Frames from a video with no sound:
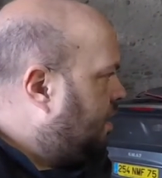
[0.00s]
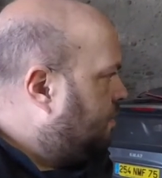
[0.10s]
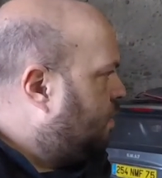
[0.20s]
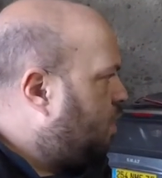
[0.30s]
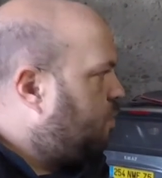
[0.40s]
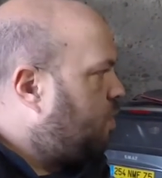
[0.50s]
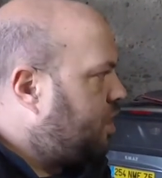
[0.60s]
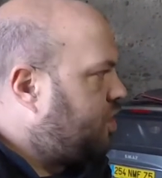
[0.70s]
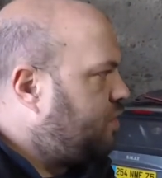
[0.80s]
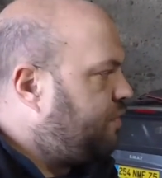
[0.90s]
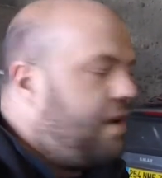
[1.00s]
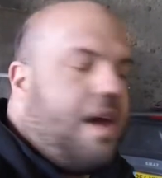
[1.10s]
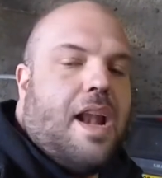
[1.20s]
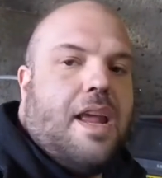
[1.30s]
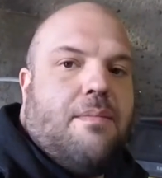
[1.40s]
Bon, moi je vais
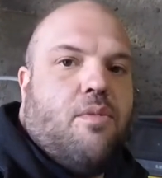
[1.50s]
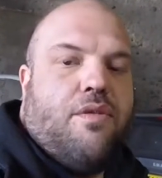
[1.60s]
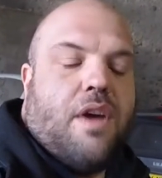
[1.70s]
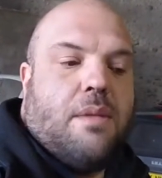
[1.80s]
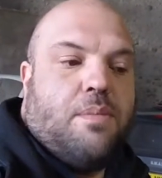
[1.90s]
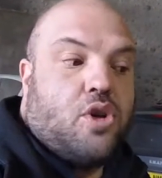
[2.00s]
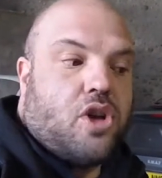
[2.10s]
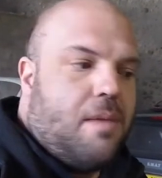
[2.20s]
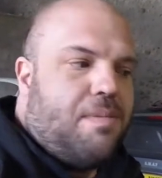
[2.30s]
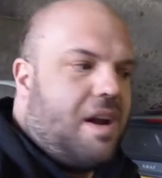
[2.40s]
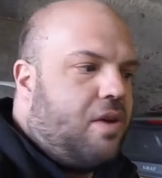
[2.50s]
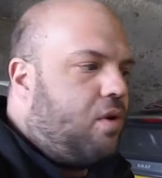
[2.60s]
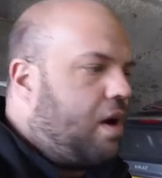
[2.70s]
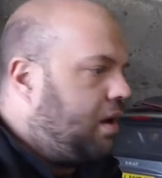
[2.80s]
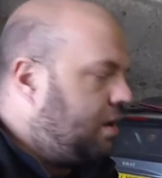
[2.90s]
aller me faire une pause, j'en ai plein le dos
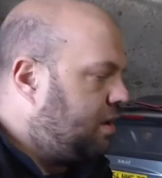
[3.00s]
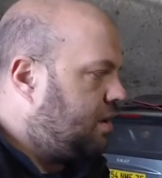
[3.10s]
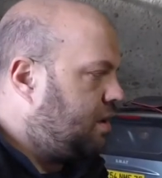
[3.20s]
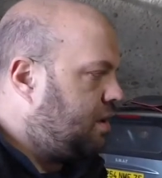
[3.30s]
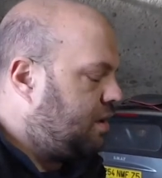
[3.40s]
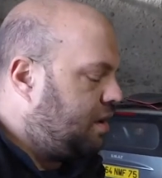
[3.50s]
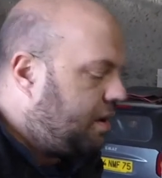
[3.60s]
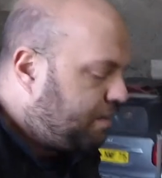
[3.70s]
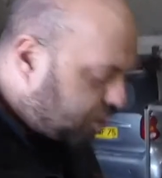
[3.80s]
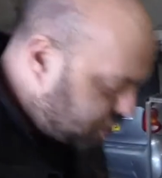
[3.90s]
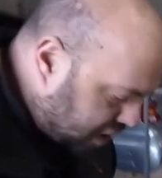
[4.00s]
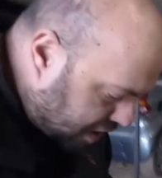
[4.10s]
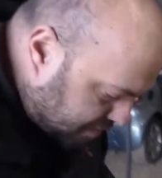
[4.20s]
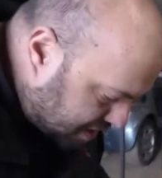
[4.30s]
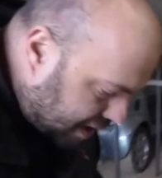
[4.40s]
là. Être penché
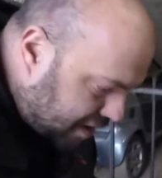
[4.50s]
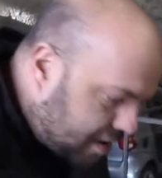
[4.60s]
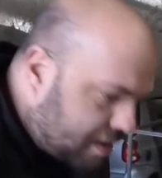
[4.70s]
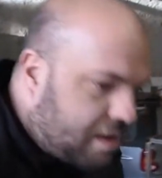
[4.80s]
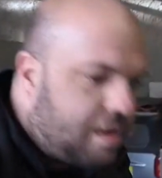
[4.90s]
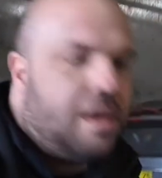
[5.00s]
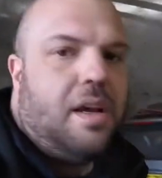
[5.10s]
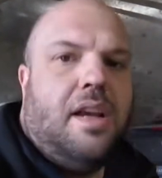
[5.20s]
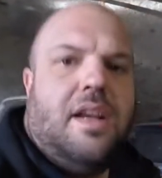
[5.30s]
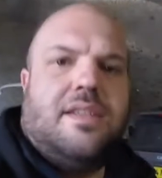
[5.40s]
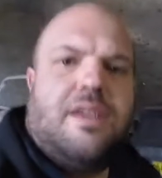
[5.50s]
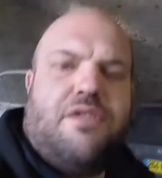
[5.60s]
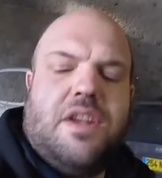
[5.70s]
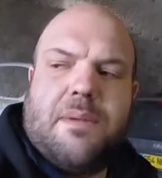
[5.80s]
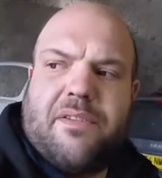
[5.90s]
comme ça, euh, ça
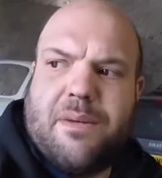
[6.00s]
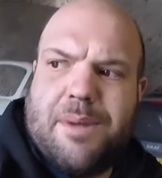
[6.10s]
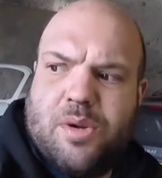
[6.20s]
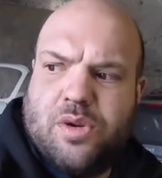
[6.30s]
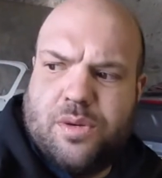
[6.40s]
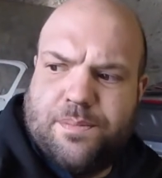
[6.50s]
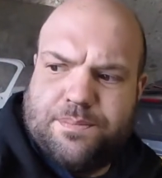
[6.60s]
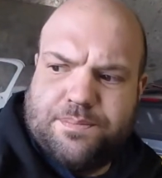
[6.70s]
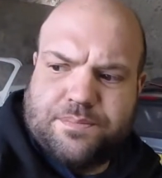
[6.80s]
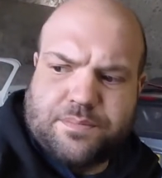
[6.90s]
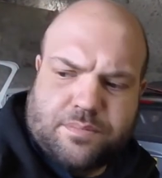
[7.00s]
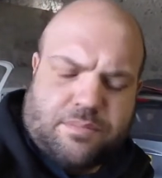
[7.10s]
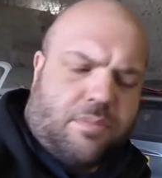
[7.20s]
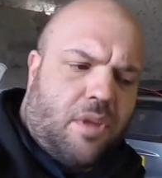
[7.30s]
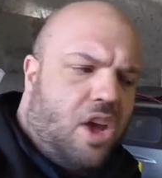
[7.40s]
finit par faire mal au dos.
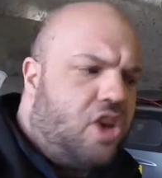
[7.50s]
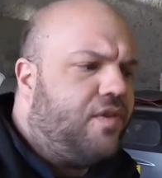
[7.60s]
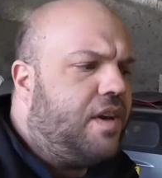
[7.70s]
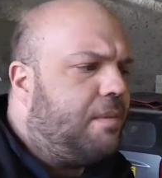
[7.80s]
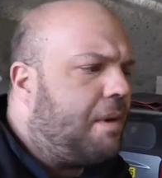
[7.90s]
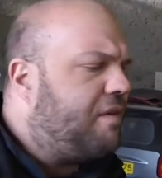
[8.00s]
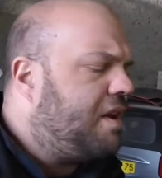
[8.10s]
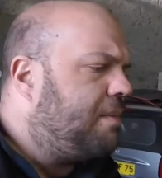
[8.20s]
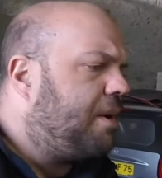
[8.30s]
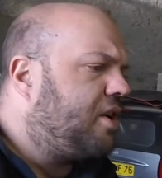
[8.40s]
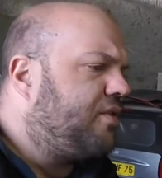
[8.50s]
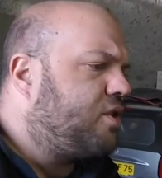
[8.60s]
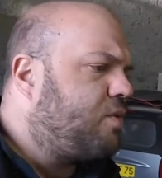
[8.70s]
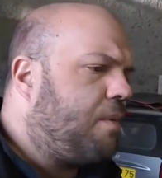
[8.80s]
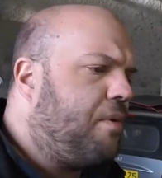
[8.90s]
Je vais me laver les mains, je vais
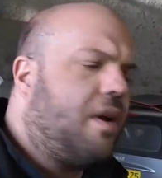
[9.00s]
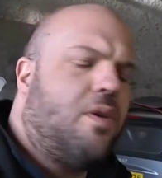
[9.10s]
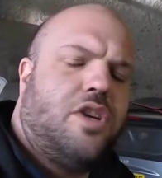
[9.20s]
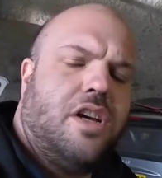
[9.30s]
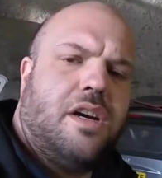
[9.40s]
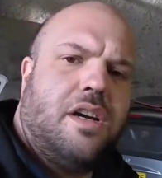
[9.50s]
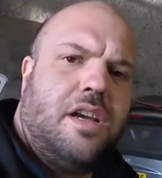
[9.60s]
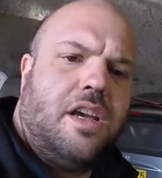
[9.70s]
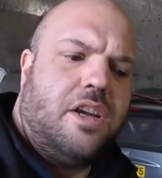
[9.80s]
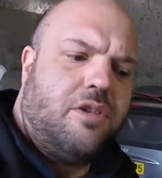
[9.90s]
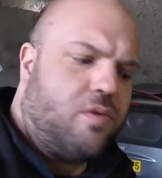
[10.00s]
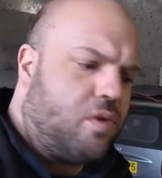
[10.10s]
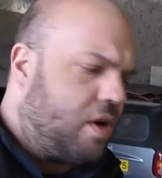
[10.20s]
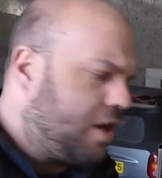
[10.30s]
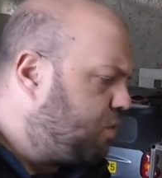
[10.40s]
jouer un peu avec le chien et je vous
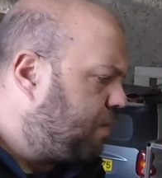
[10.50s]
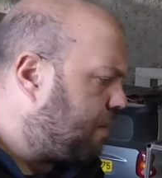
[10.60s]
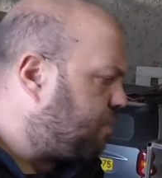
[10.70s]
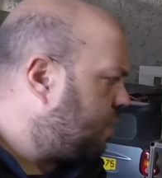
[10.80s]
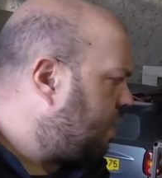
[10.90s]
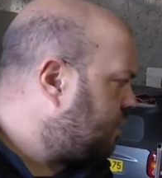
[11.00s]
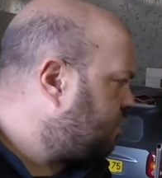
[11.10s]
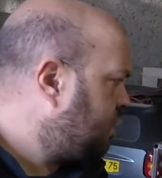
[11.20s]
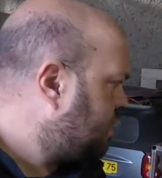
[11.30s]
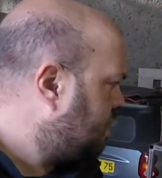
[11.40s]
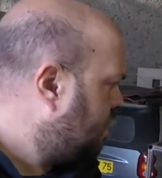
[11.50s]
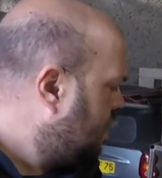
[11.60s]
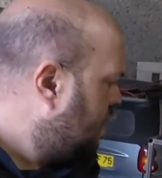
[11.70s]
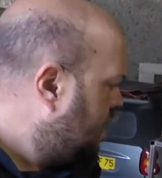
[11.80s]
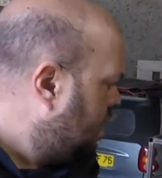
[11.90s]
récupère pour la suite
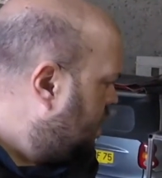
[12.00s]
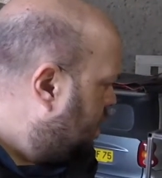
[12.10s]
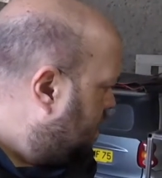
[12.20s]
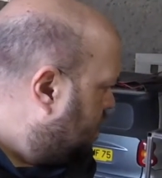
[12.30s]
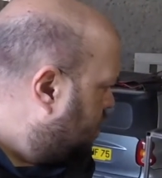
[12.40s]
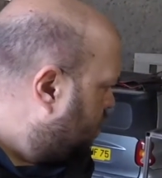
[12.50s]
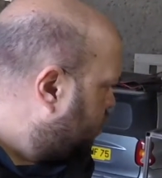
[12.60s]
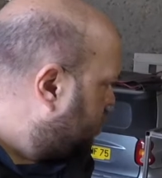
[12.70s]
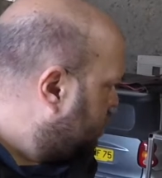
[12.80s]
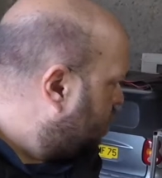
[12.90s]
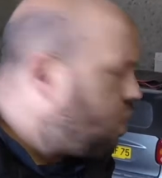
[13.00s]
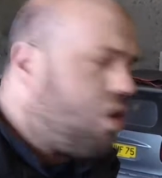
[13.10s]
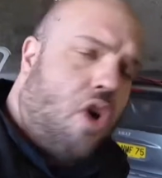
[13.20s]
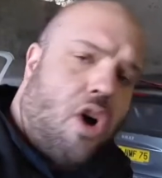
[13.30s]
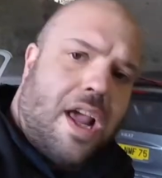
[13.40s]
dont j'ignore
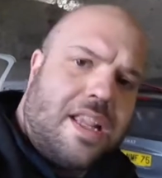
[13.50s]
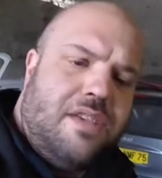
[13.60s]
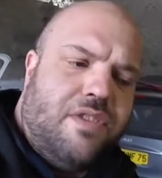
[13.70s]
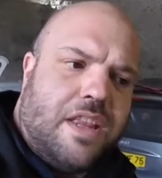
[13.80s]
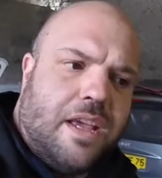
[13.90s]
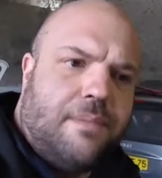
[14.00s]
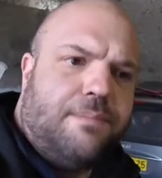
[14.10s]
encore l'activité.